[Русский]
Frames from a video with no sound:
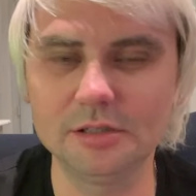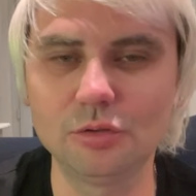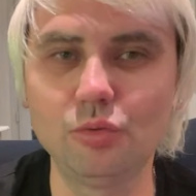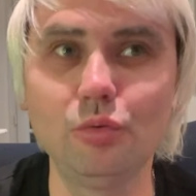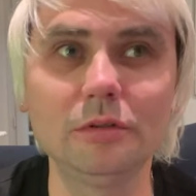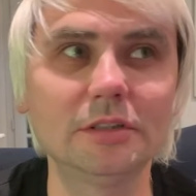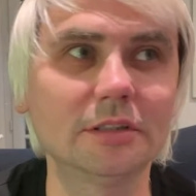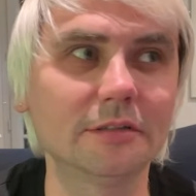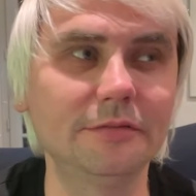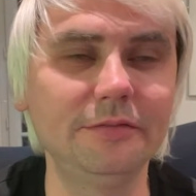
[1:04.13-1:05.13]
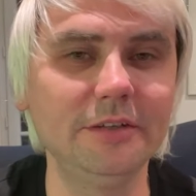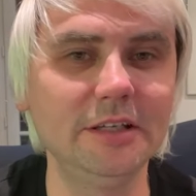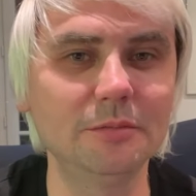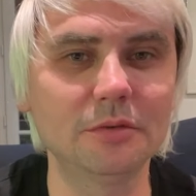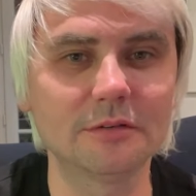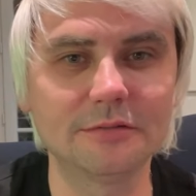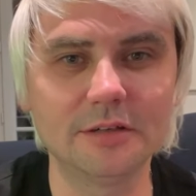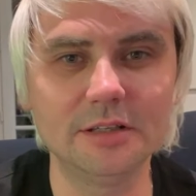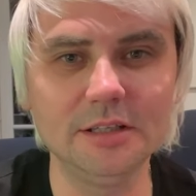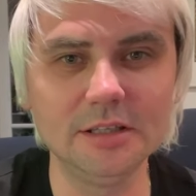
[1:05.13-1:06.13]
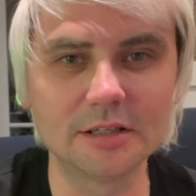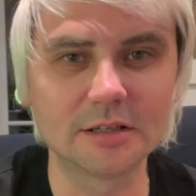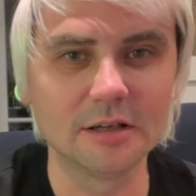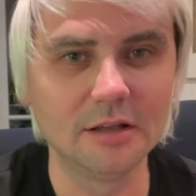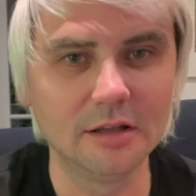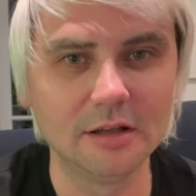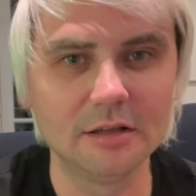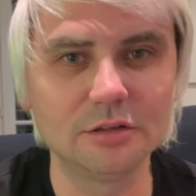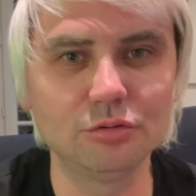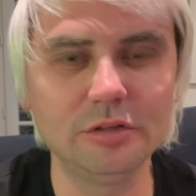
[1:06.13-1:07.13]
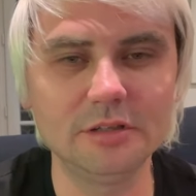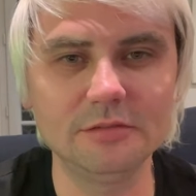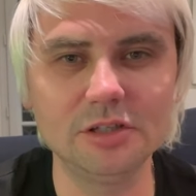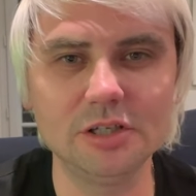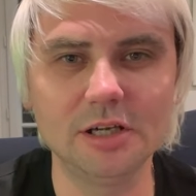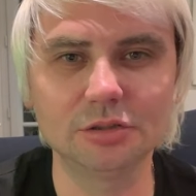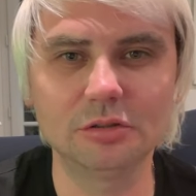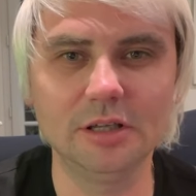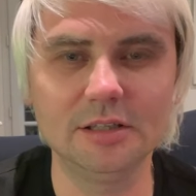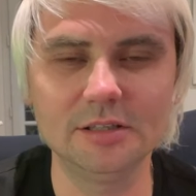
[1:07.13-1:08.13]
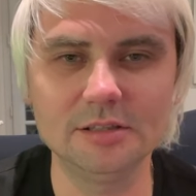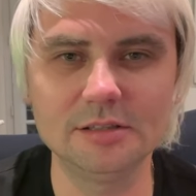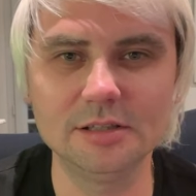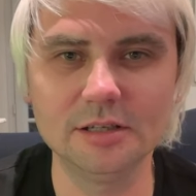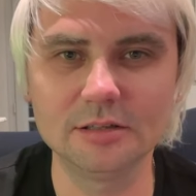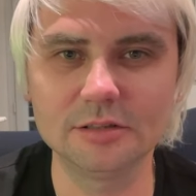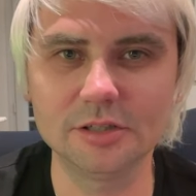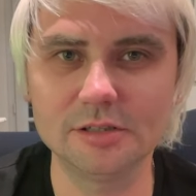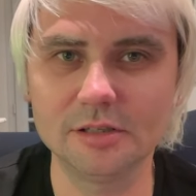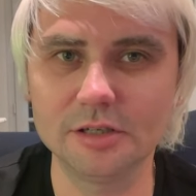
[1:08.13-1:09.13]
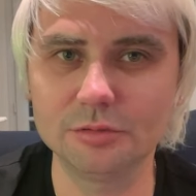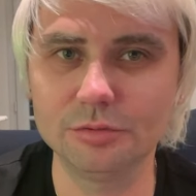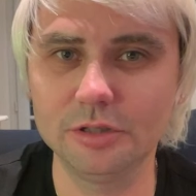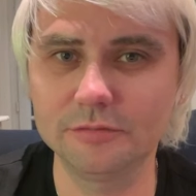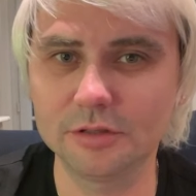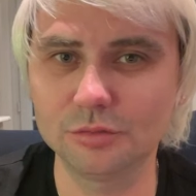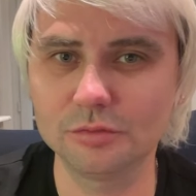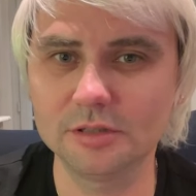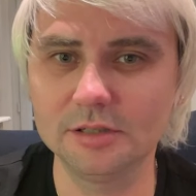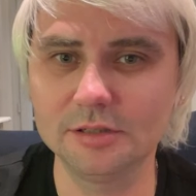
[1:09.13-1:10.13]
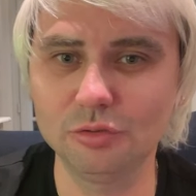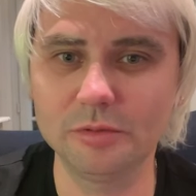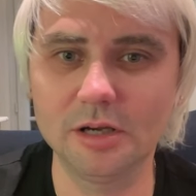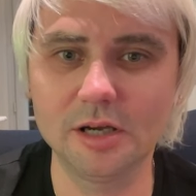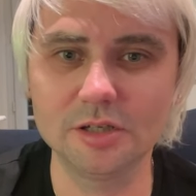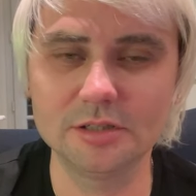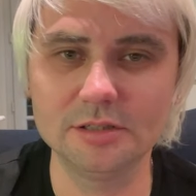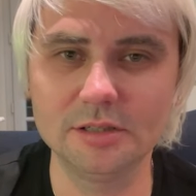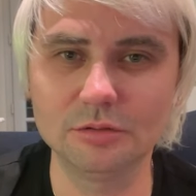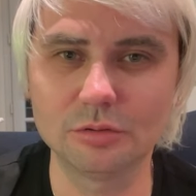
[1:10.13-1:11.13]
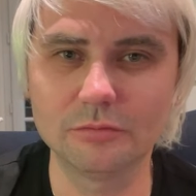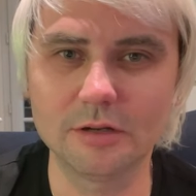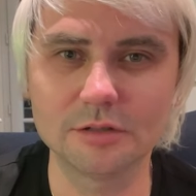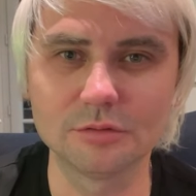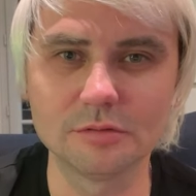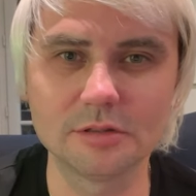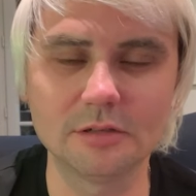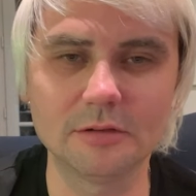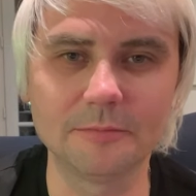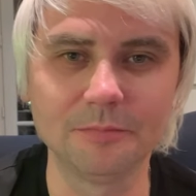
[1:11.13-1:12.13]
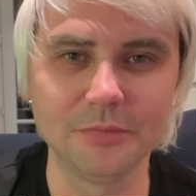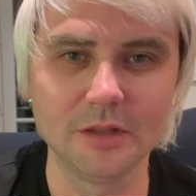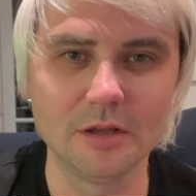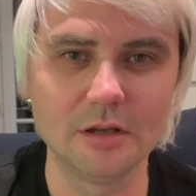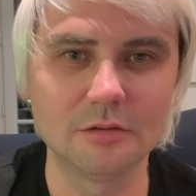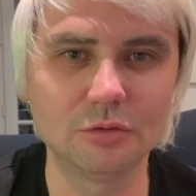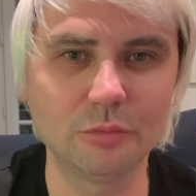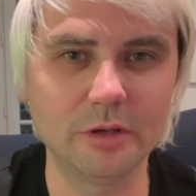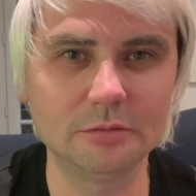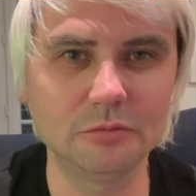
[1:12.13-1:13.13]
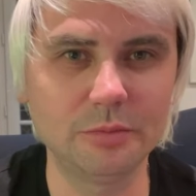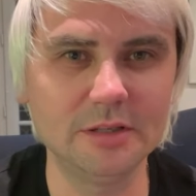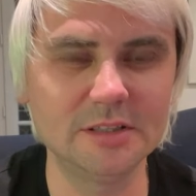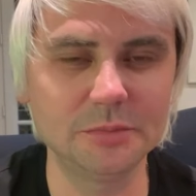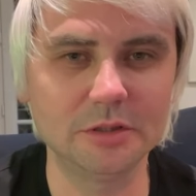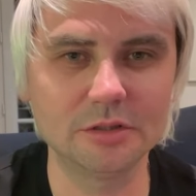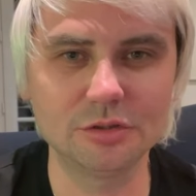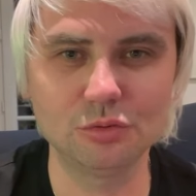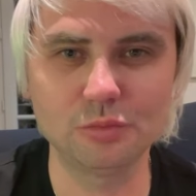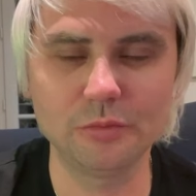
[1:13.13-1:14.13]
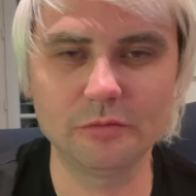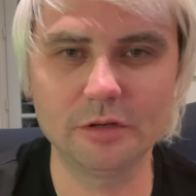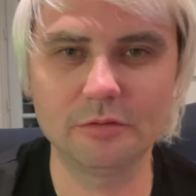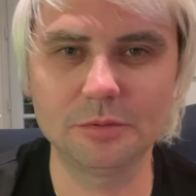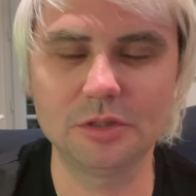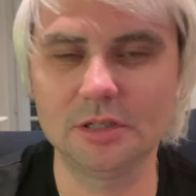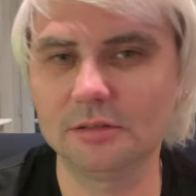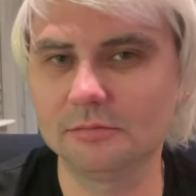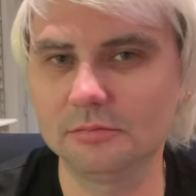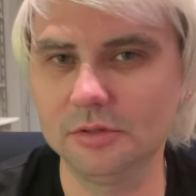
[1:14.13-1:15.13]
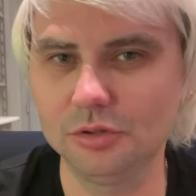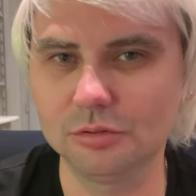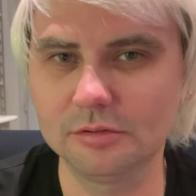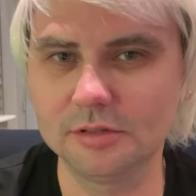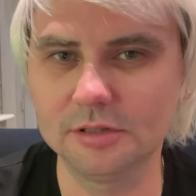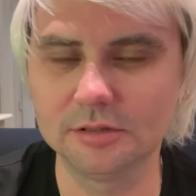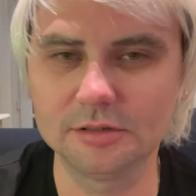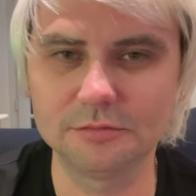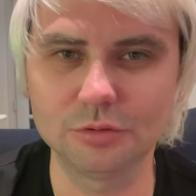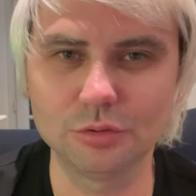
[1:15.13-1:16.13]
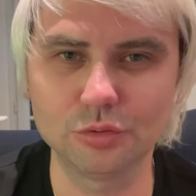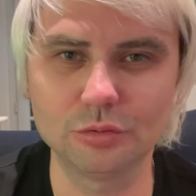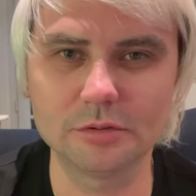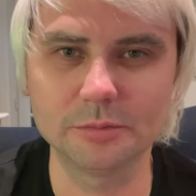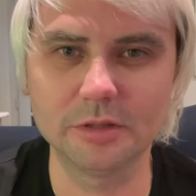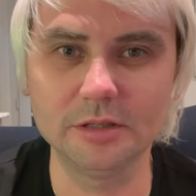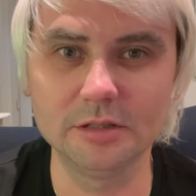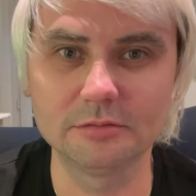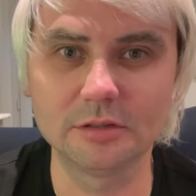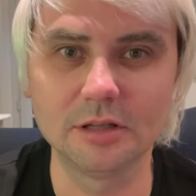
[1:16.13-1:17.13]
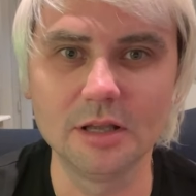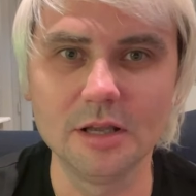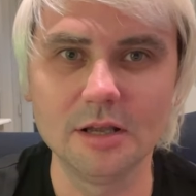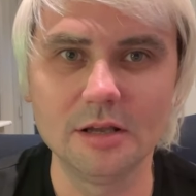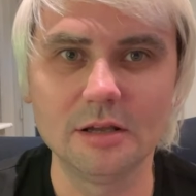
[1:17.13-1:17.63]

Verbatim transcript: У меня есть куча фильмов, книг, других вещей, которых я не сделал. Сейчас я начал учить французский язык, у меня каждый день урок французского. Вот, поэтому, в принципе, я даже не успеваю вообще ничего сделать, вот то, что запланировал.